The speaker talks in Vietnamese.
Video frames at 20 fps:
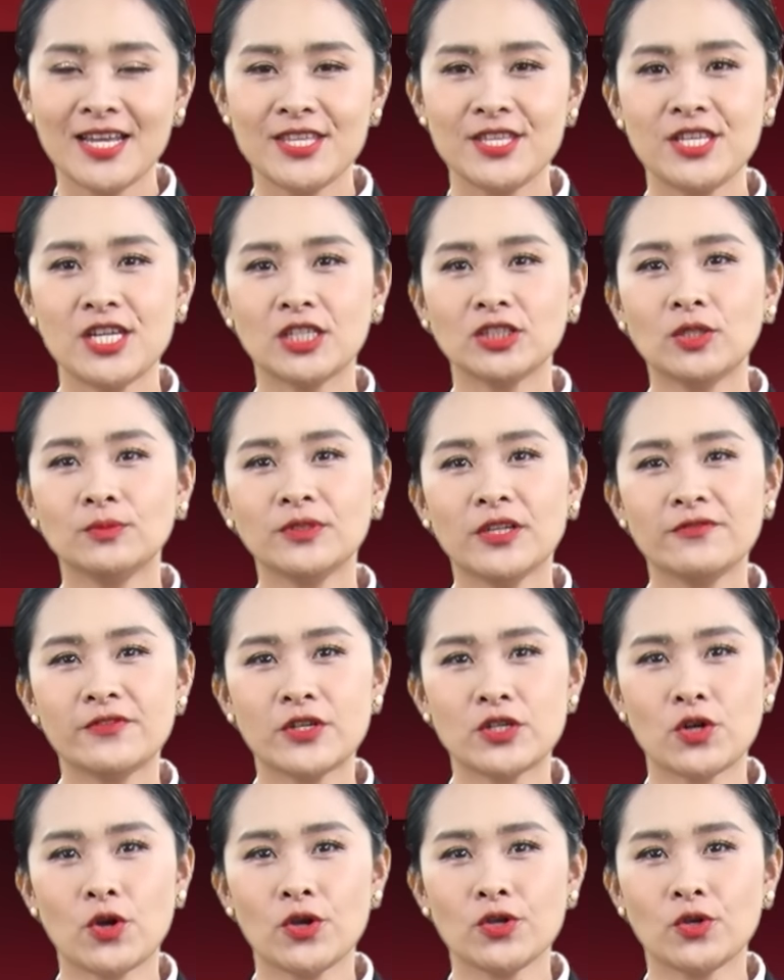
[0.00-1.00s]
Những thông tin vừa
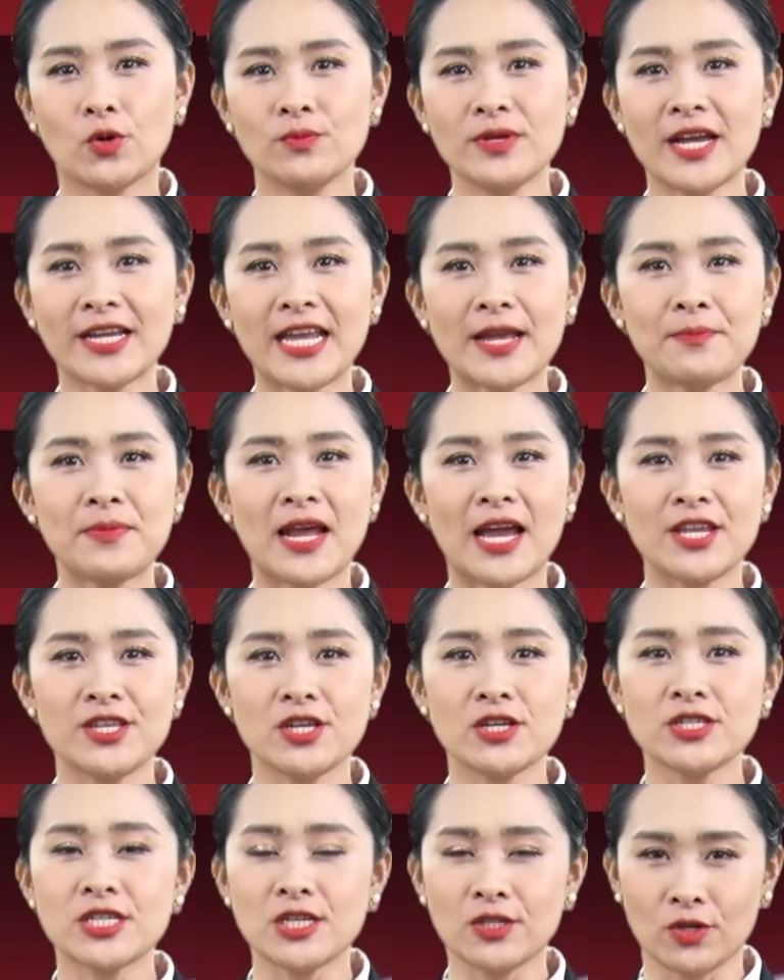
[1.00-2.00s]
rồi cũng đã khép lại
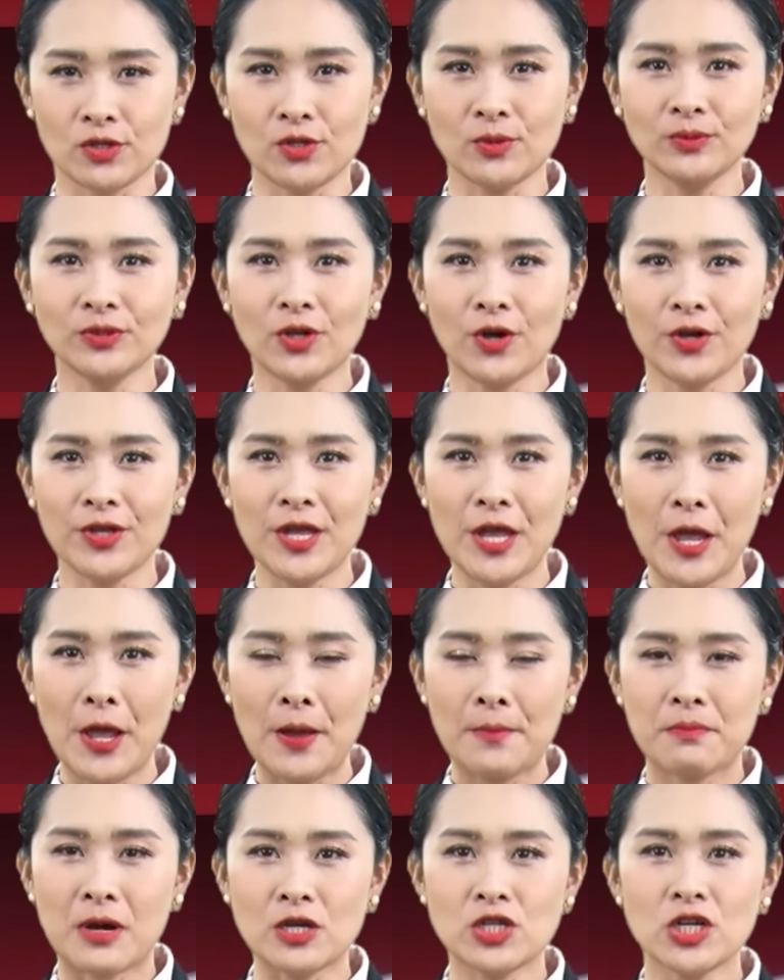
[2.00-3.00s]
chương trình của chúng tôi.
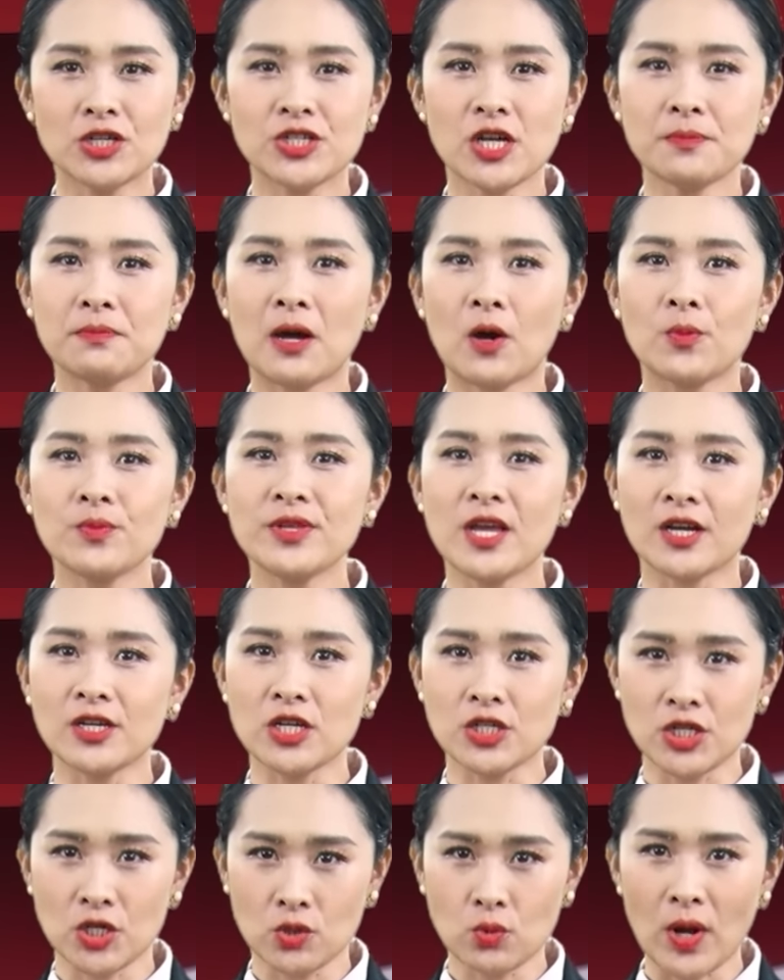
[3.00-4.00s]
Bảo Trân rất mong nhận được
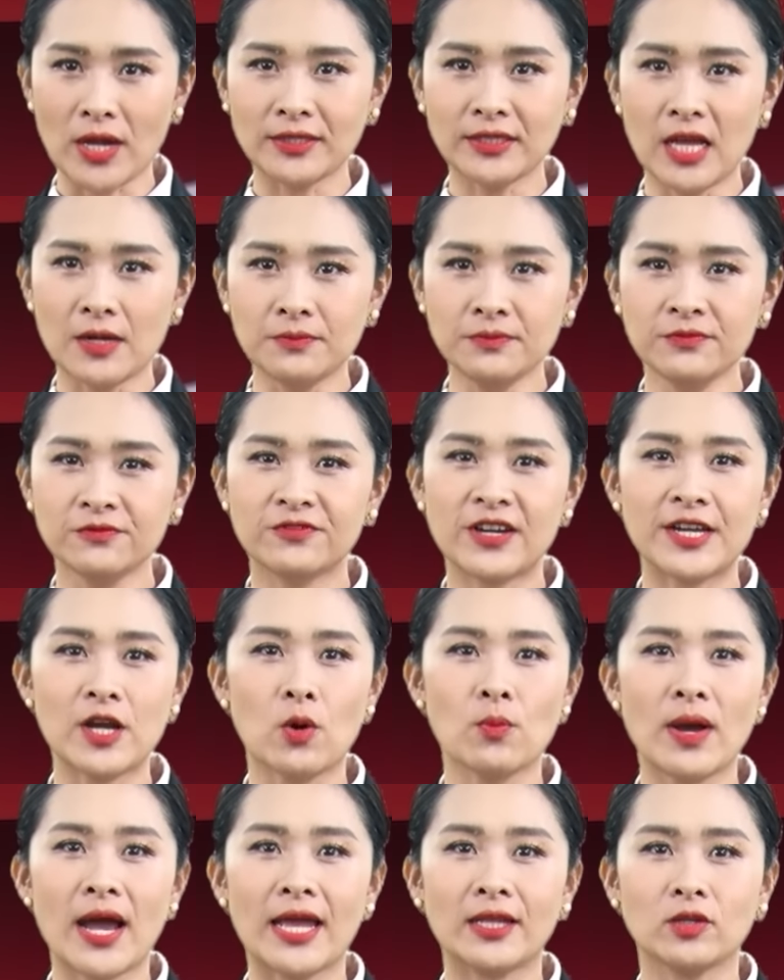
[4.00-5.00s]
sự quan tâm và
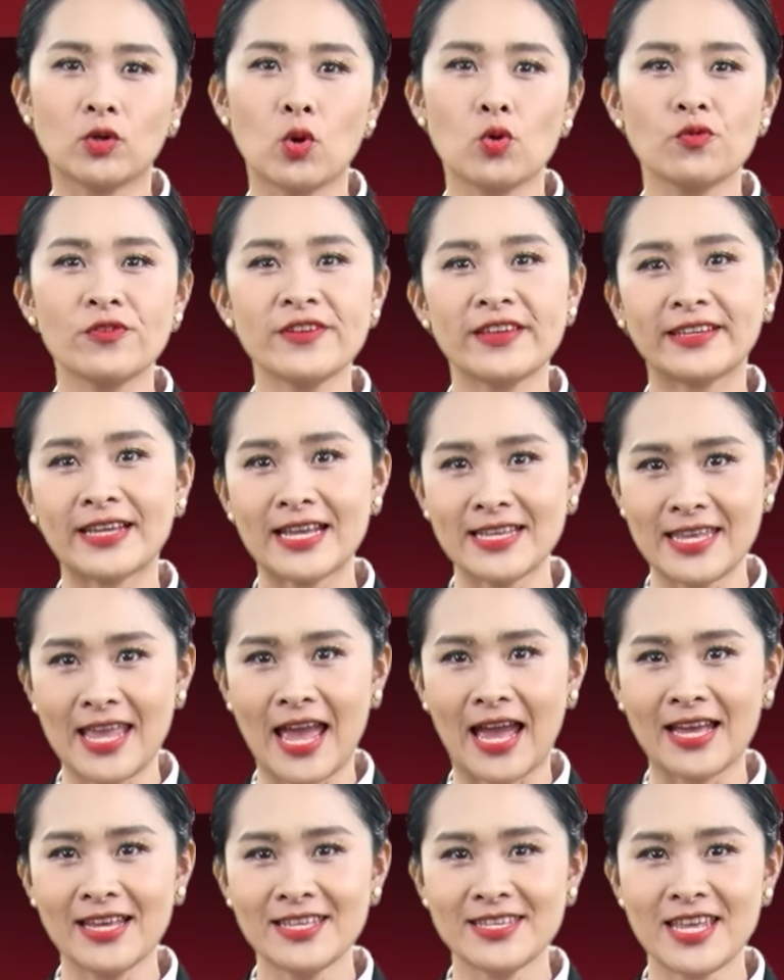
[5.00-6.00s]
đồng hành của quý vị khán
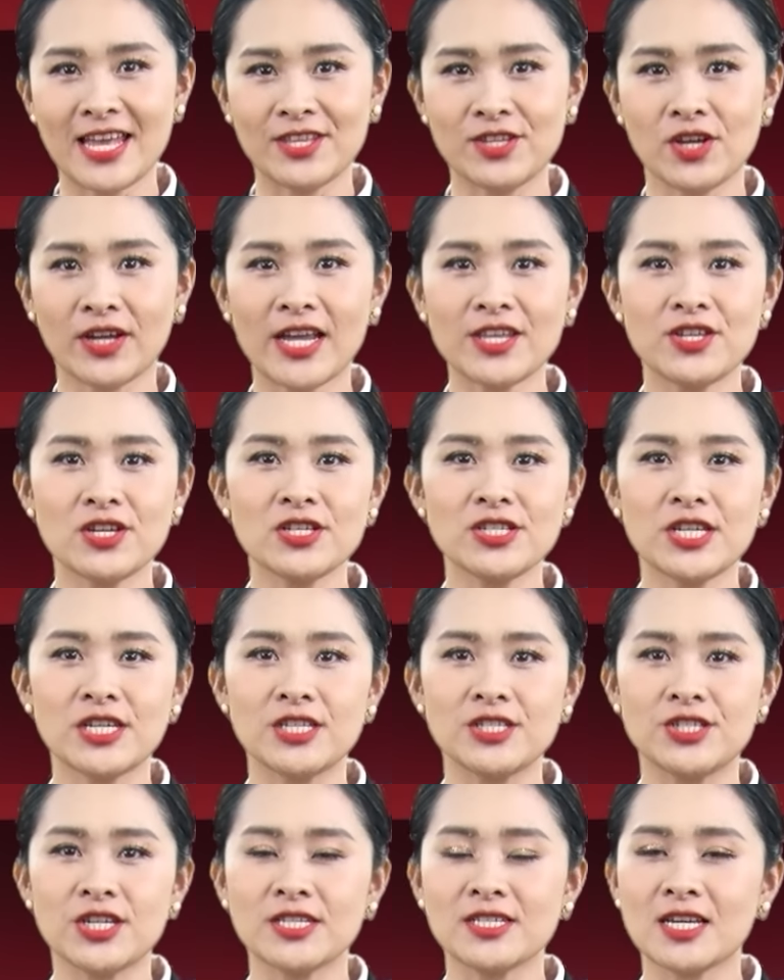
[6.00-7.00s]
giả dành cho các chương trình
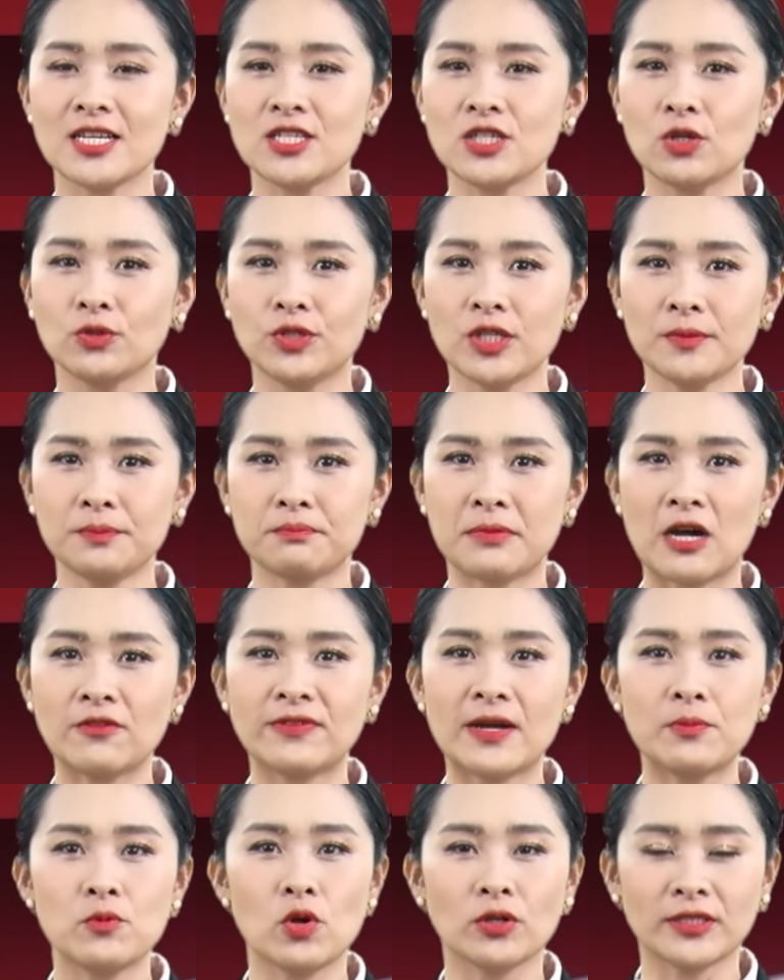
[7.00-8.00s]
trên kênh YouTube Báo
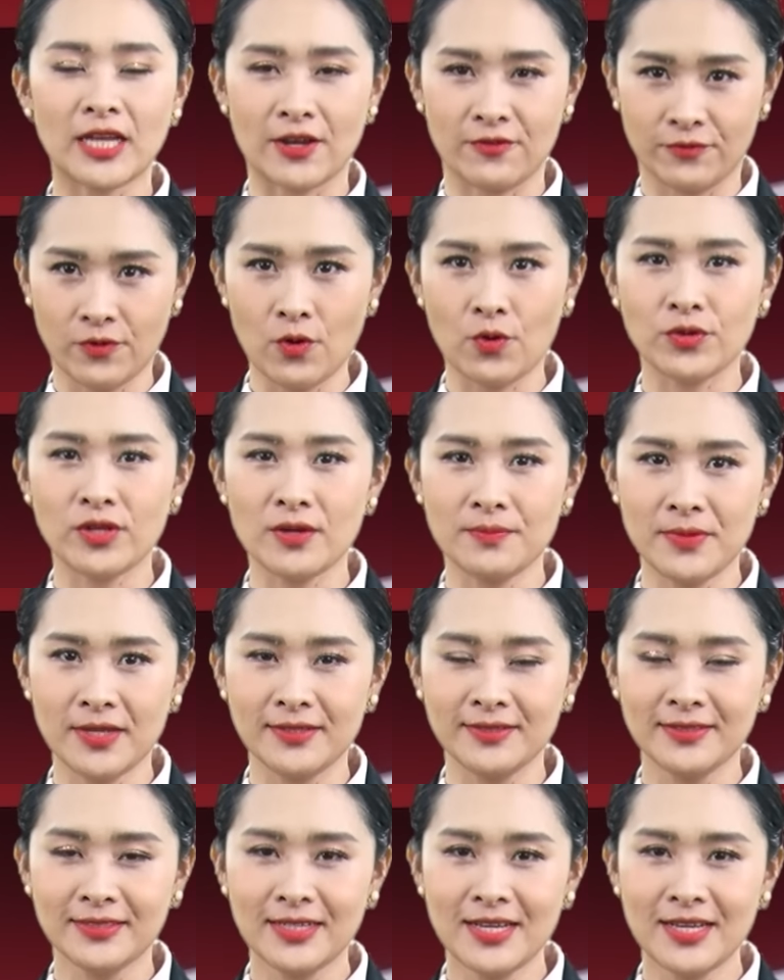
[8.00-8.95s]
Pháp Luật thành phố Hồ Chí Minh.